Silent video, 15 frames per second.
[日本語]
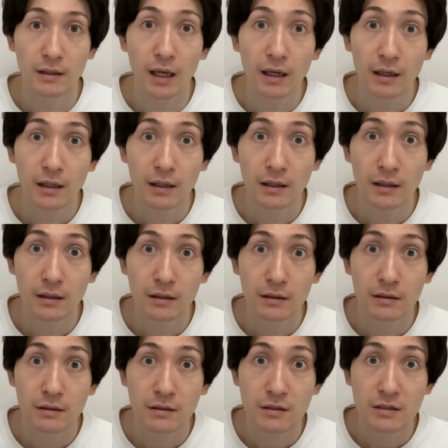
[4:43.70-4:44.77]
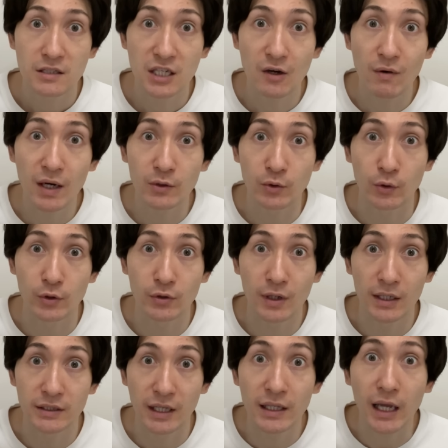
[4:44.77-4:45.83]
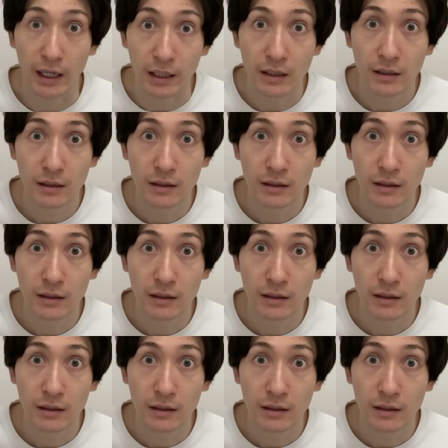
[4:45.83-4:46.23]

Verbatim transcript: えシャワーのお湯が出ない